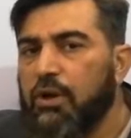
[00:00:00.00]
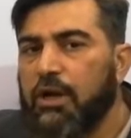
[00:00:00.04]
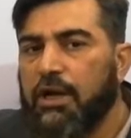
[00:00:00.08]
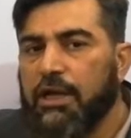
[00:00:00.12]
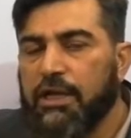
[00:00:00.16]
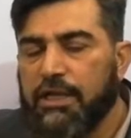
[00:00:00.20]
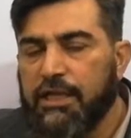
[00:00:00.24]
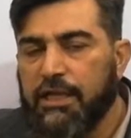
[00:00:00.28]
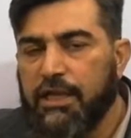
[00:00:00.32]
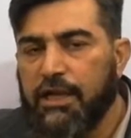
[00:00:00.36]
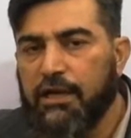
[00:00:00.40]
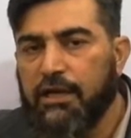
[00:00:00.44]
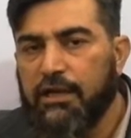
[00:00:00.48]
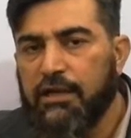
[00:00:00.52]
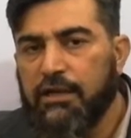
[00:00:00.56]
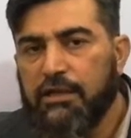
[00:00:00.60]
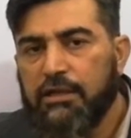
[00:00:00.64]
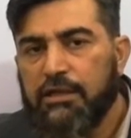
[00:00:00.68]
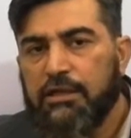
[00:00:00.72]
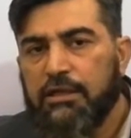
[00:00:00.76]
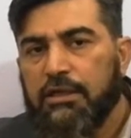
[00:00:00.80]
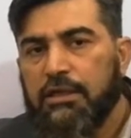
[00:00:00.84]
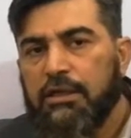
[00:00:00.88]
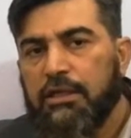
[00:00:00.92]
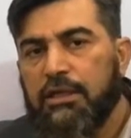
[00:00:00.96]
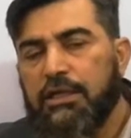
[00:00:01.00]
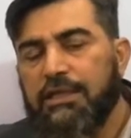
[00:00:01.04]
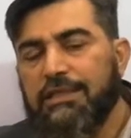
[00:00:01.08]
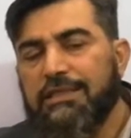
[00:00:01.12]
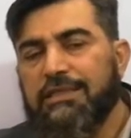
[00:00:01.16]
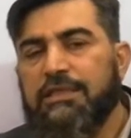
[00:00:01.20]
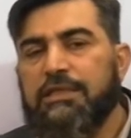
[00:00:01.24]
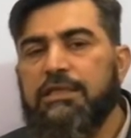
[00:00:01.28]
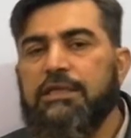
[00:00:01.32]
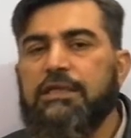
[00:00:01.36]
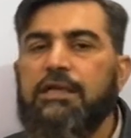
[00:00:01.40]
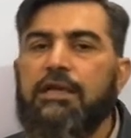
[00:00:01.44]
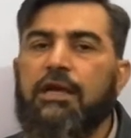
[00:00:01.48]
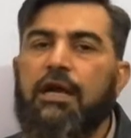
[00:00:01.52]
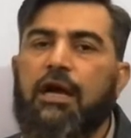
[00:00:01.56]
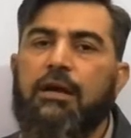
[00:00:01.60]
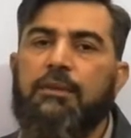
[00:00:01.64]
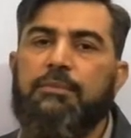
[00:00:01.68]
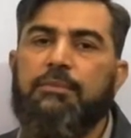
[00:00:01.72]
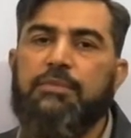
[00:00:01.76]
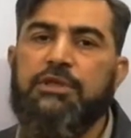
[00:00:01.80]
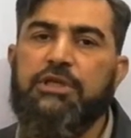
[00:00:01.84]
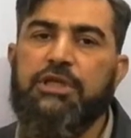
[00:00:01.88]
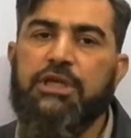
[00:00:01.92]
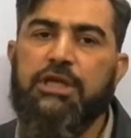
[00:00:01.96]
आ गया इसलिए
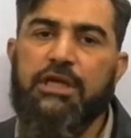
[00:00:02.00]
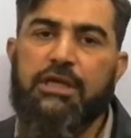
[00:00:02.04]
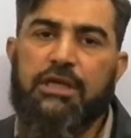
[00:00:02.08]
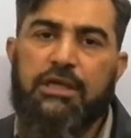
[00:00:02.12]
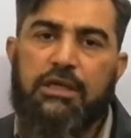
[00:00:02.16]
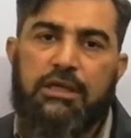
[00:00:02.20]
अब ये